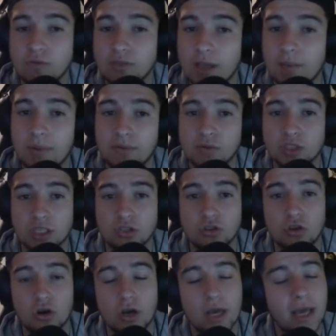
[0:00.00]
vous n'avez pas vos
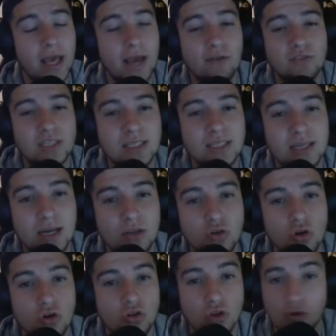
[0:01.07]
chasseurs et vous êtes
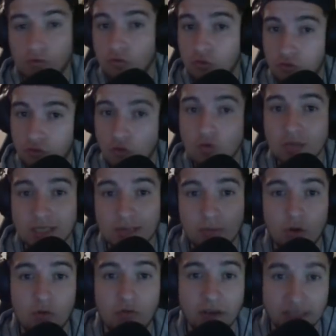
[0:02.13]
114, vous foncez me
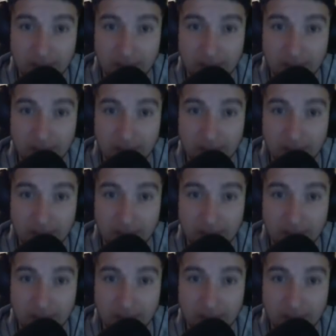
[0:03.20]
le faire.